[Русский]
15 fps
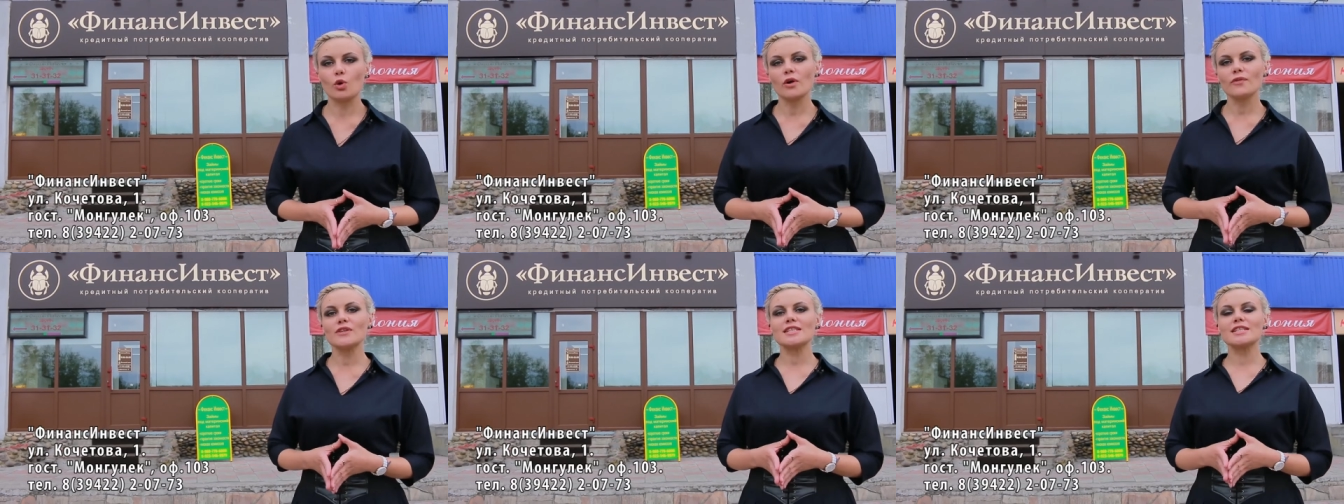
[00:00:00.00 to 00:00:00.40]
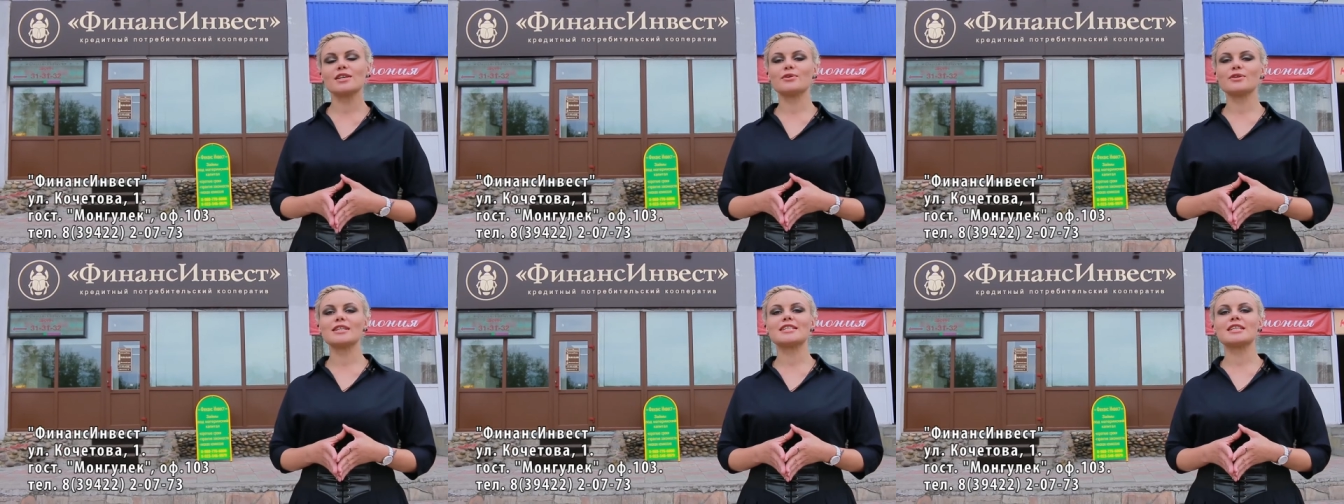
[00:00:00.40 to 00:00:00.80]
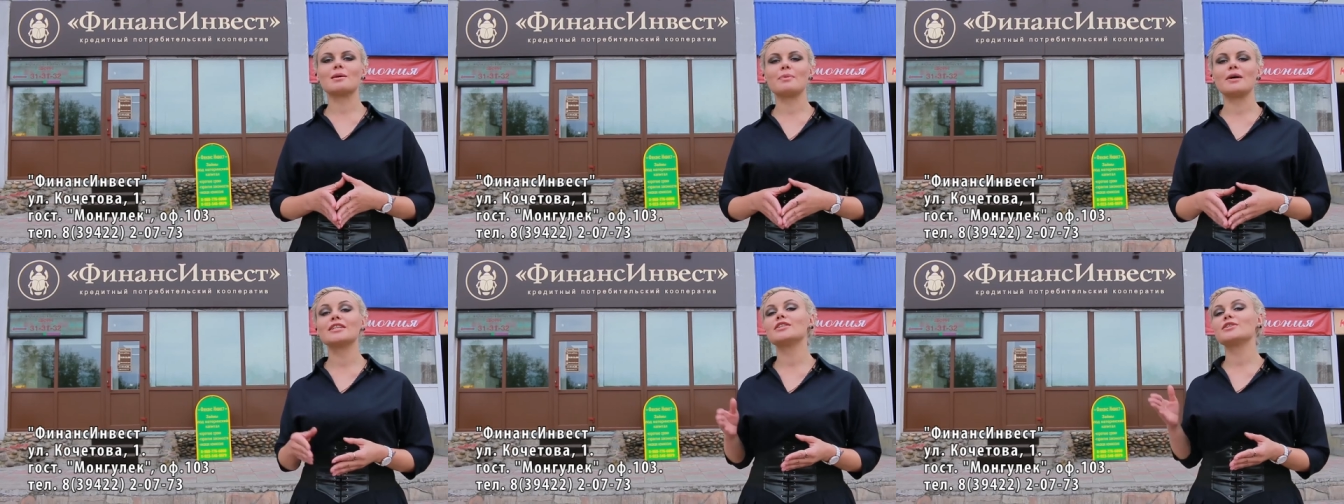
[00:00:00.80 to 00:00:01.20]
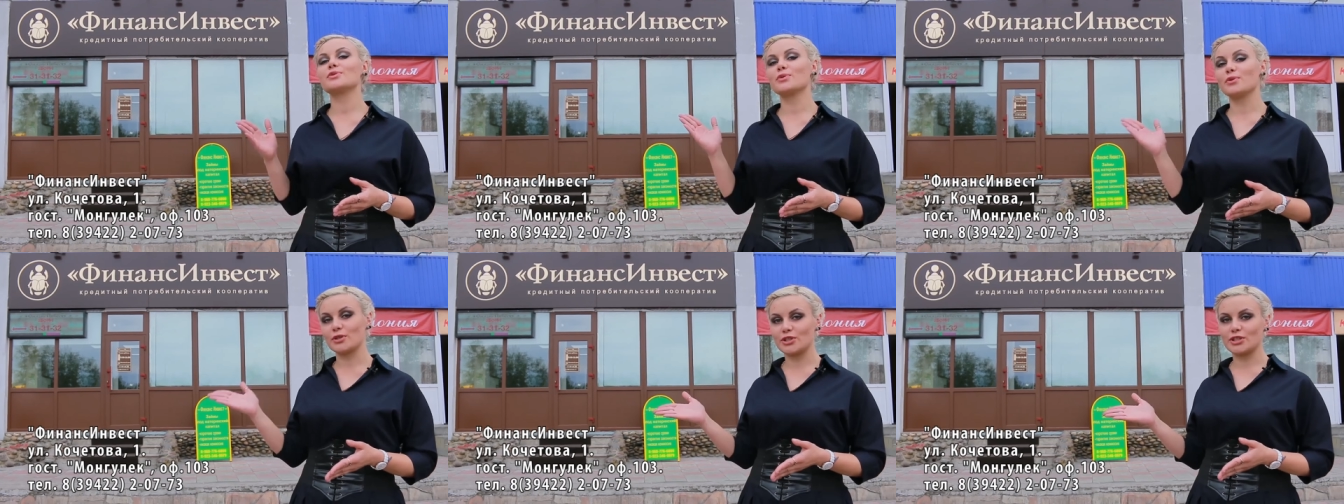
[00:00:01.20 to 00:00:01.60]
Офис находится по адресу
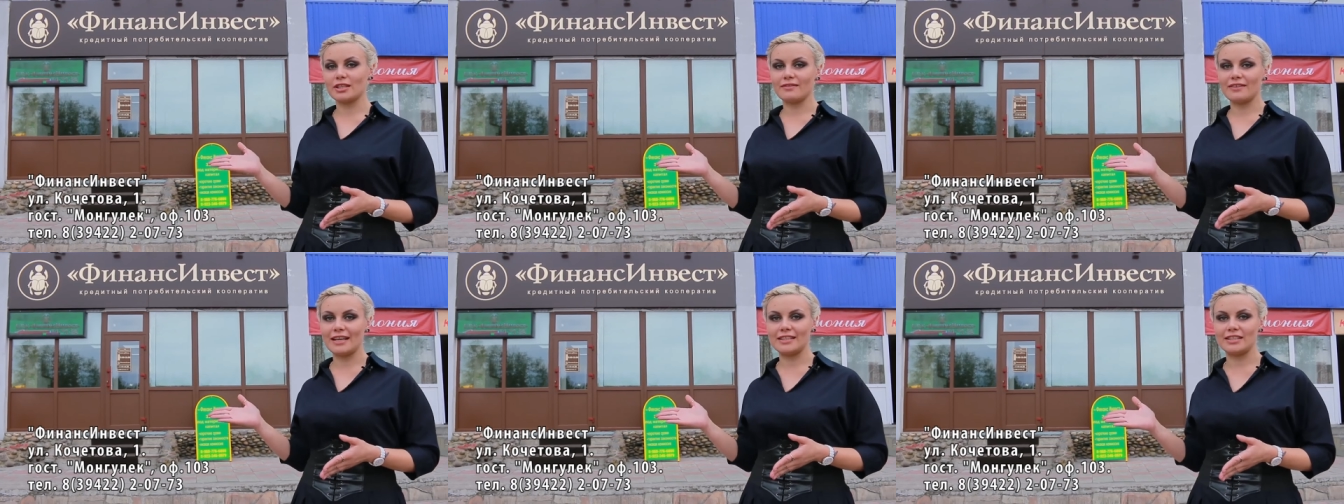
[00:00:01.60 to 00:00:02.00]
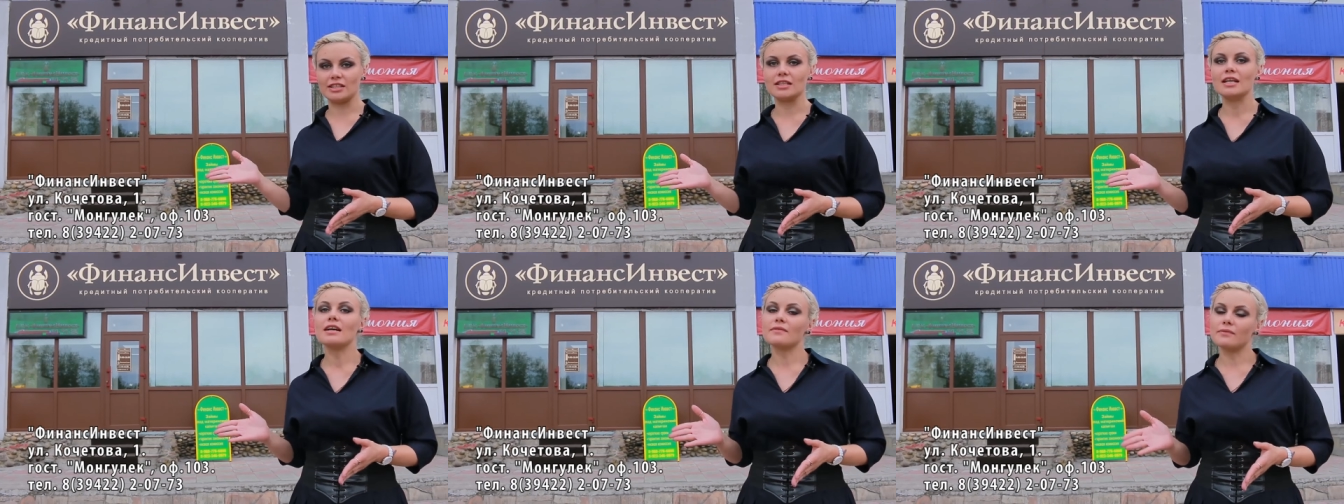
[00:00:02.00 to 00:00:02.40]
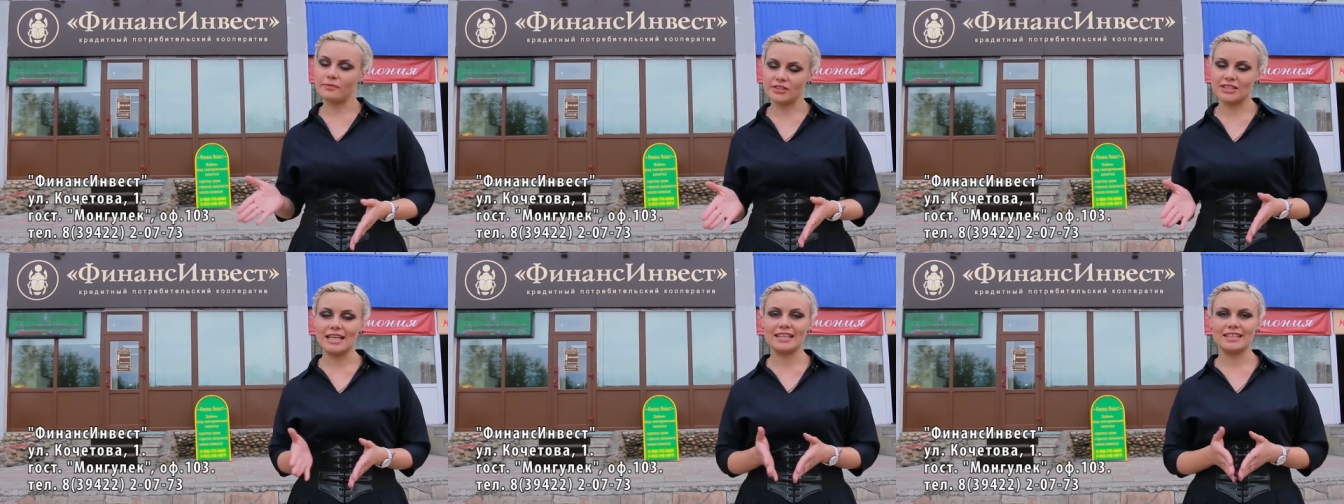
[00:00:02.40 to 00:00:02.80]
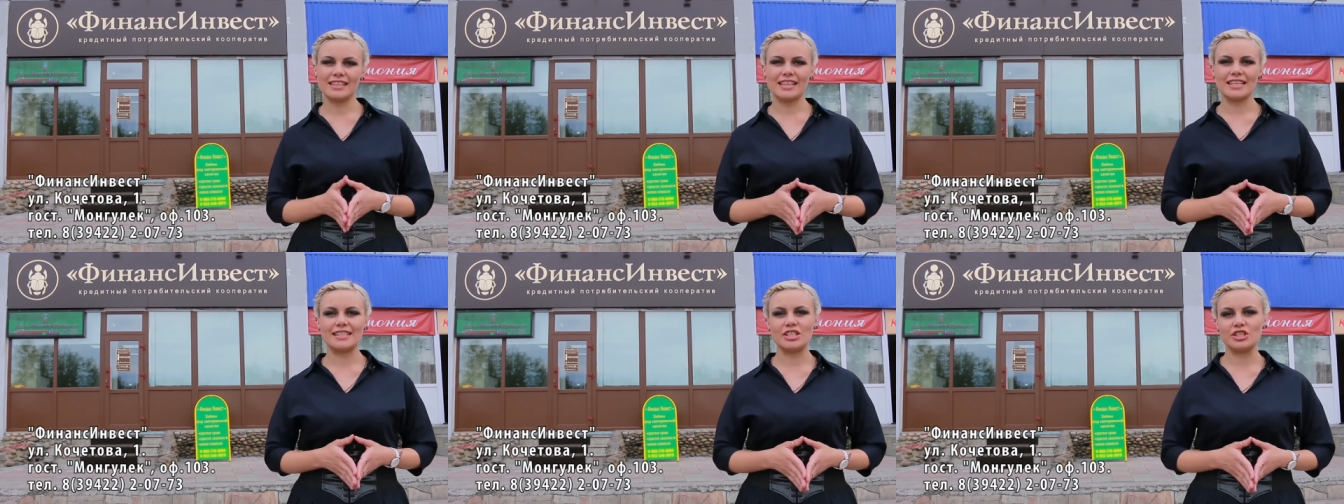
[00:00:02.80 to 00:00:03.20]
Кочетова 1 в здании
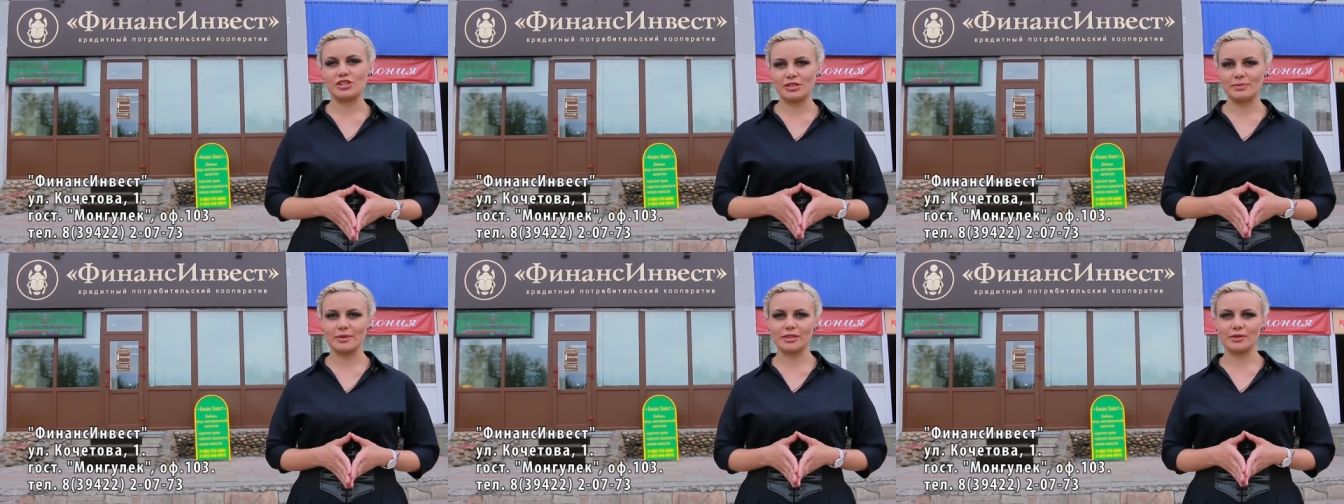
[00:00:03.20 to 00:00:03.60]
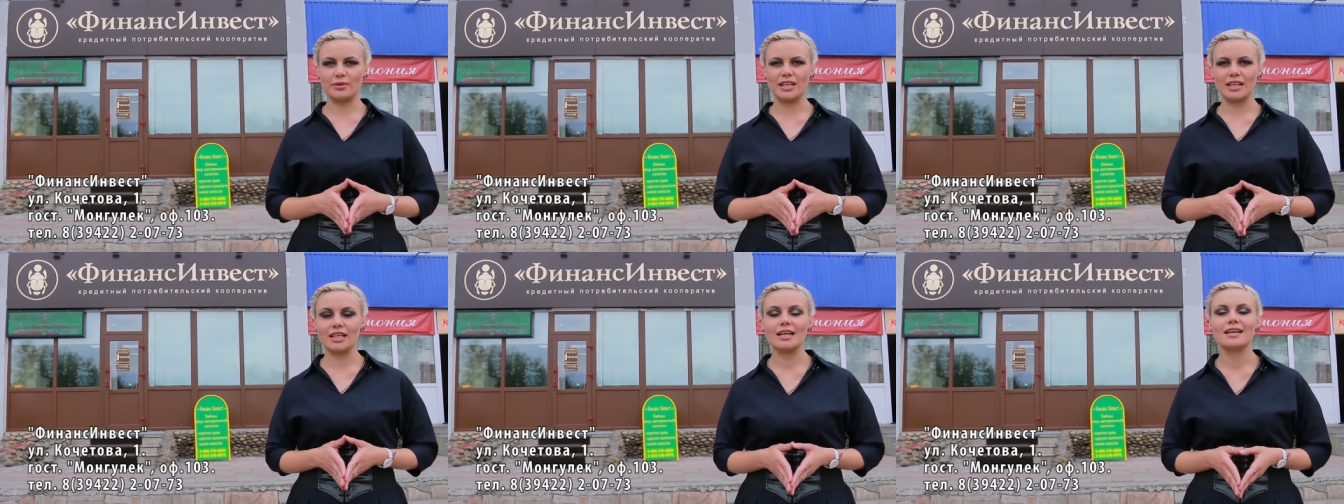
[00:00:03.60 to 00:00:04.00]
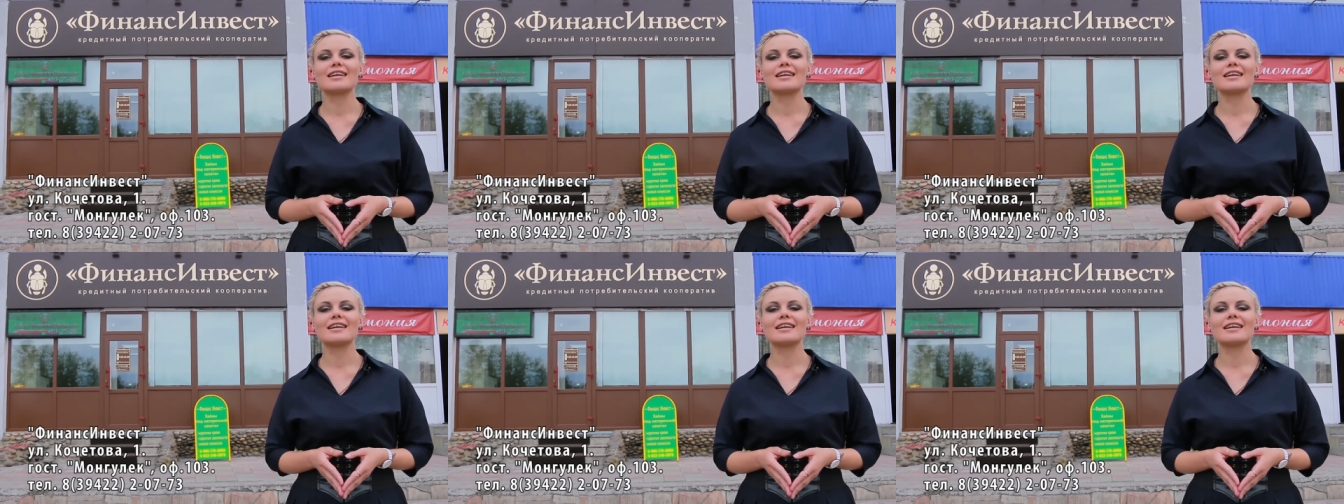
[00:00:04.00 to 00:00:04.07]
гостиницы «Мангулек».